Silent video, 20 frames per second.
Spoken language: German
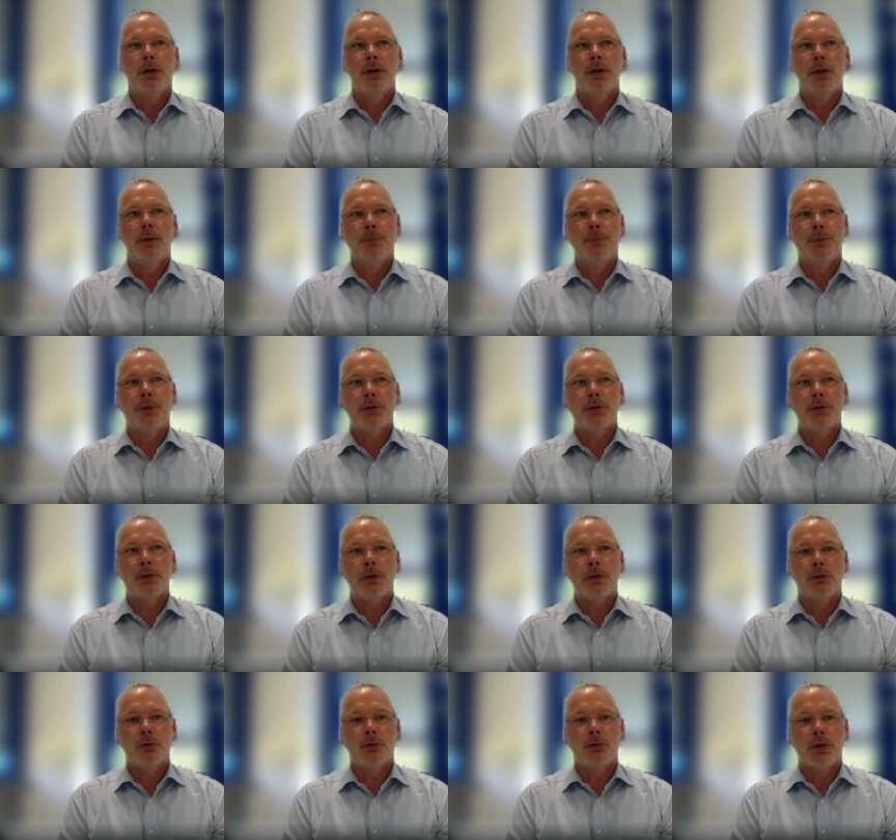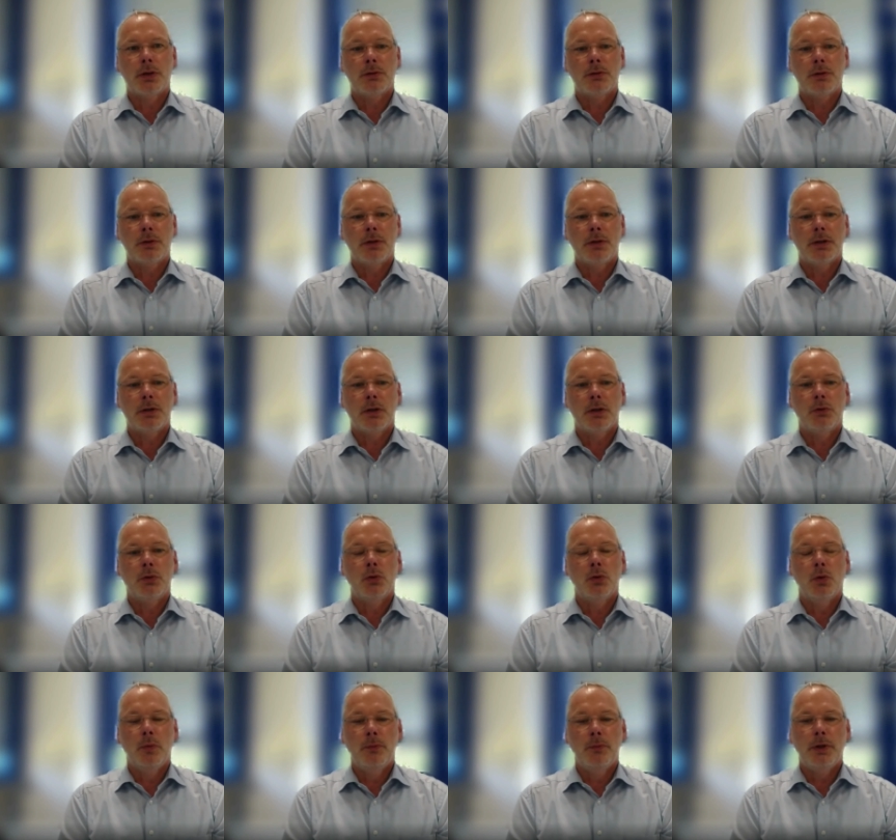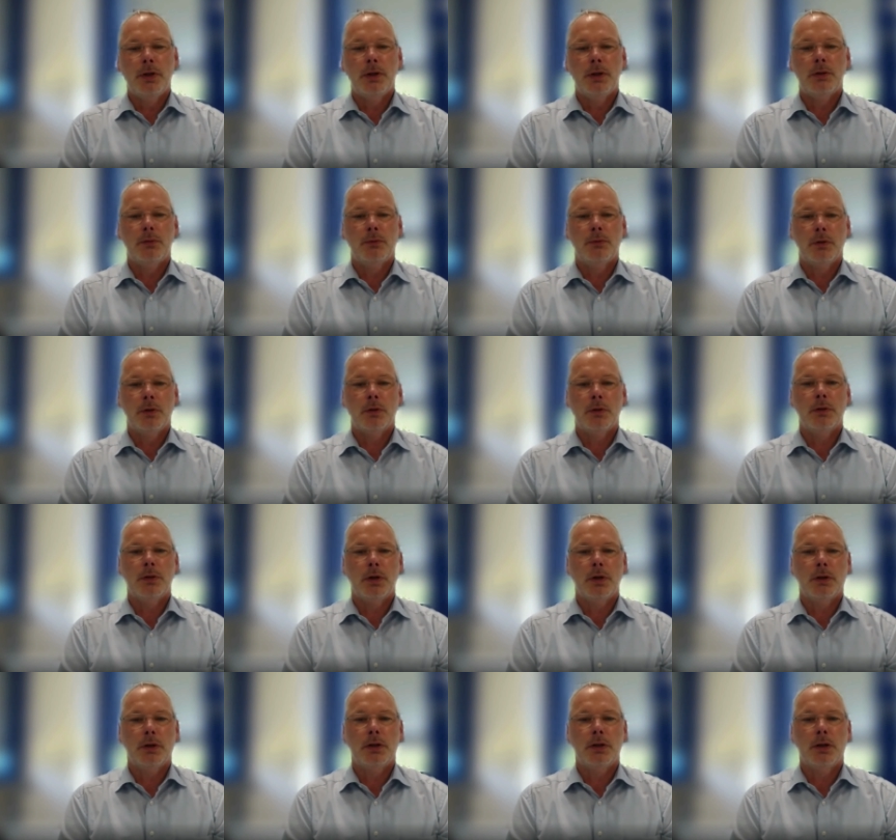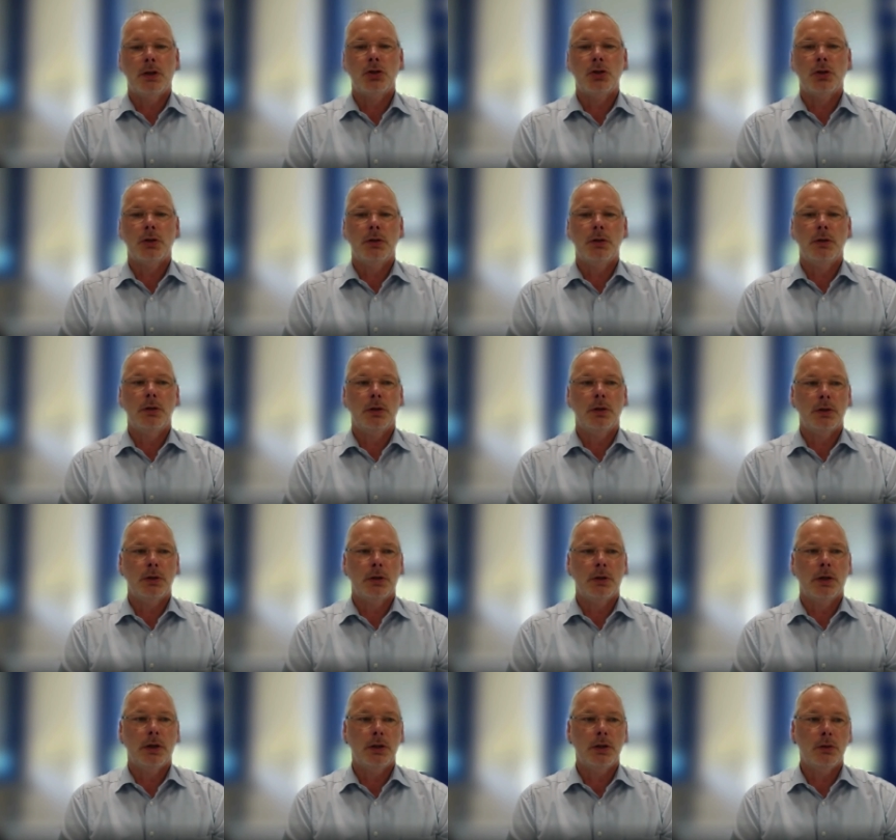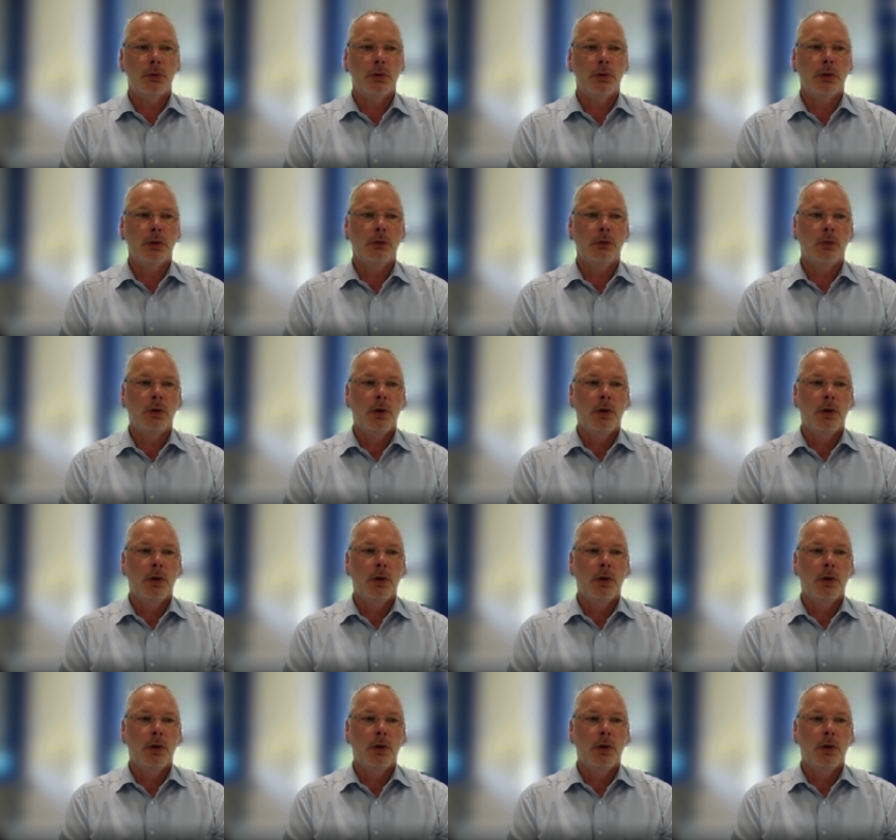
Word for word: ähm, dass es also letztlich für die Umwelt wirklich ein richtiger Schritt in die richtige Richtung ist.